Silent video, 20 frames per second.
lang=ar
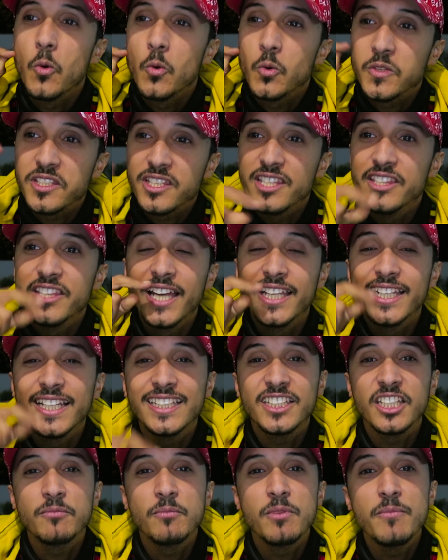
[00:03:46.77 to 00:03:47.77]
وصلناه
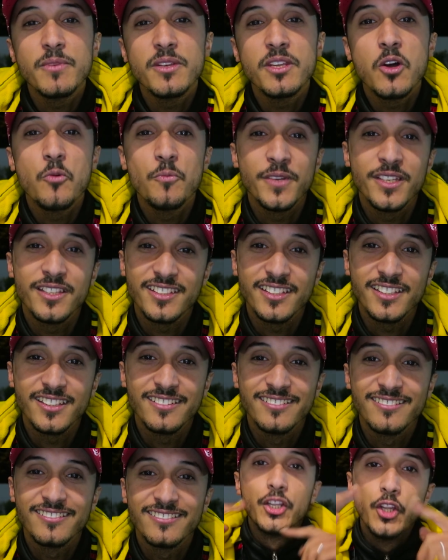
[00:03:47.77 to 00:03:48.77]
لاكثر من 100 و200
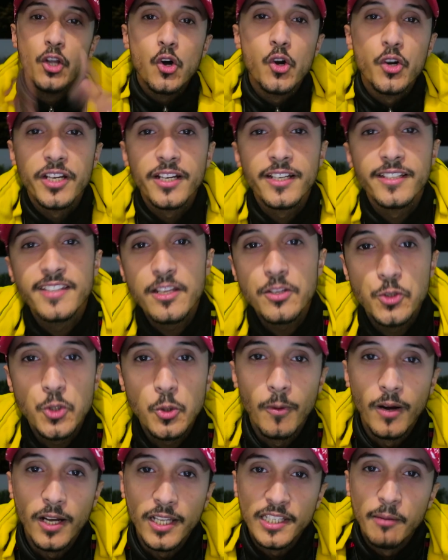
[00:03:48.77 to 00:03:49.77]
دونك حتى
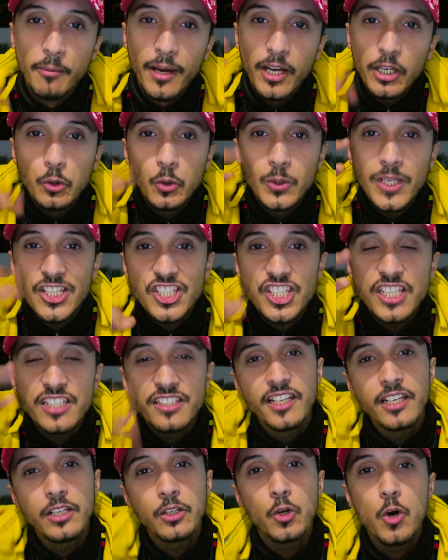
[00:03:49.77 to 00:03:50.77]
نتوما الا بغيتو لاشين
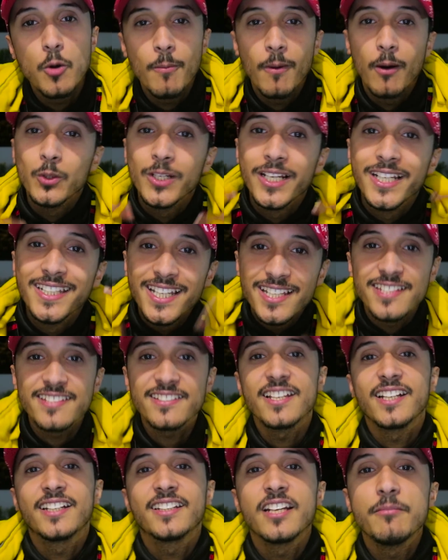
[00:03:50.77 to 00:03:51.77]
ديالكم اولا
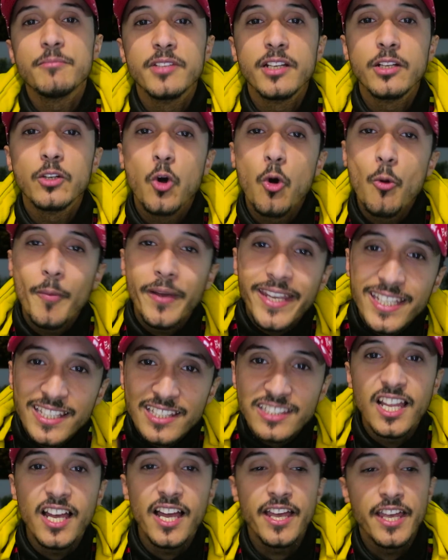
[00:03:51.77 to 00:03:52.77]
الانستغرام ديالكم
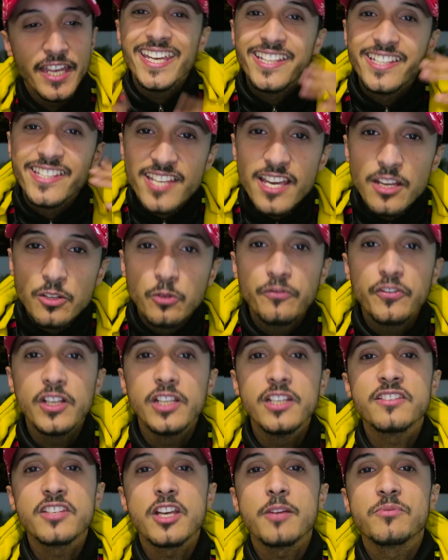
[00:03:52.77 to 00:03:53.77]
يطلع يتزادوا فيه
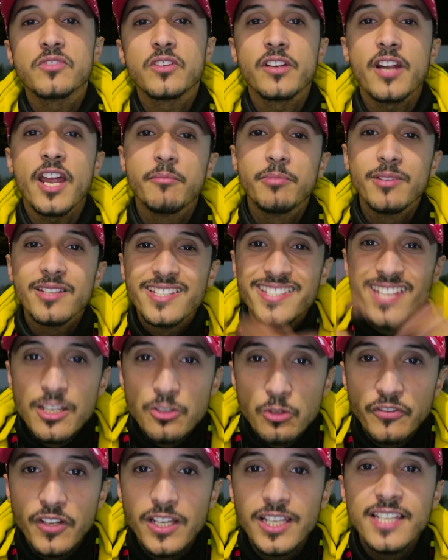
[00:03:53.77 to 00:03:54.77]
لي سبسكرايب
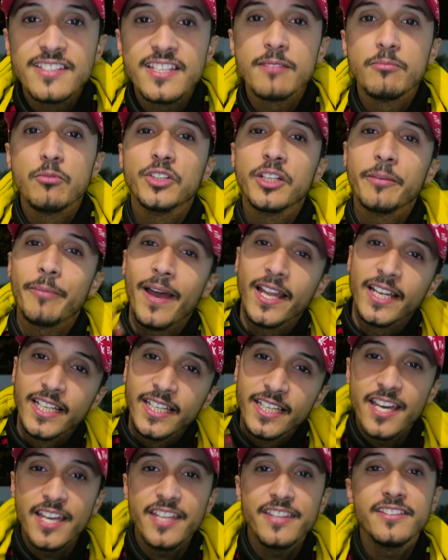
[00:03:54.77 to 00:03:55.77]
يتزادوا فيه لي زابوني
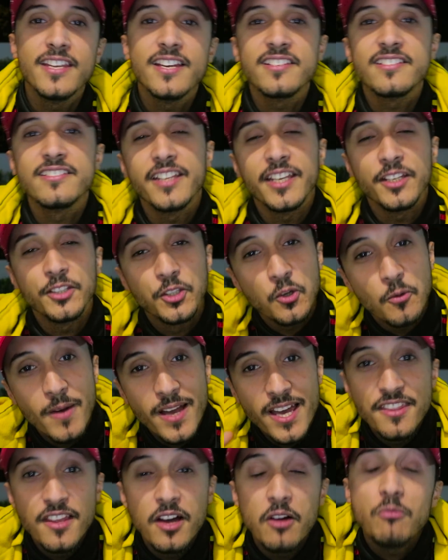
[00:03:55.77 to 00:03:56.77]
بحال كاع الناس اللي حضروا
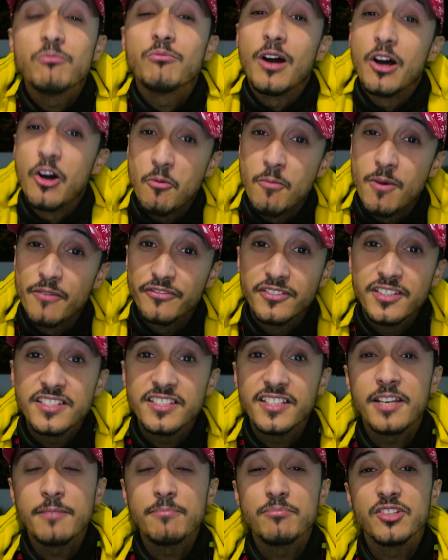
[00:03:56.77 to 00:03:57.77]
معنا ها هما في
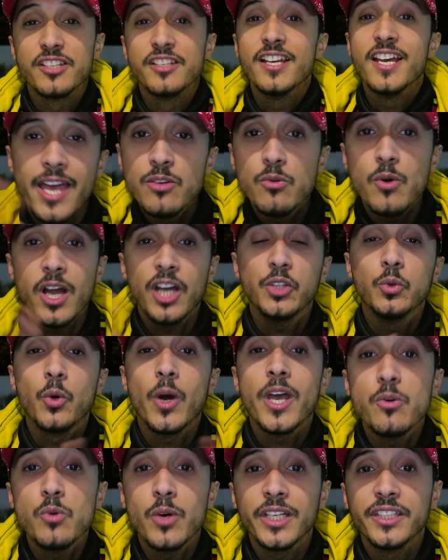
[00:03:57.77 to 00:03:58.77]
الديسكريبشن اي واحد
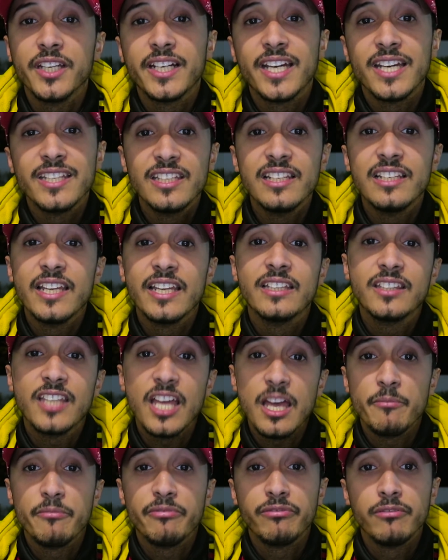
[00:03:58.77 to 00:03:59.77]
واي وحده كندير ليه
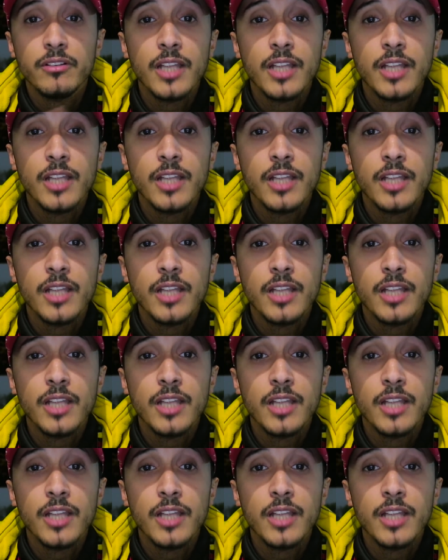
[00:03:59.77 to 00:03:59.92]
الدعم في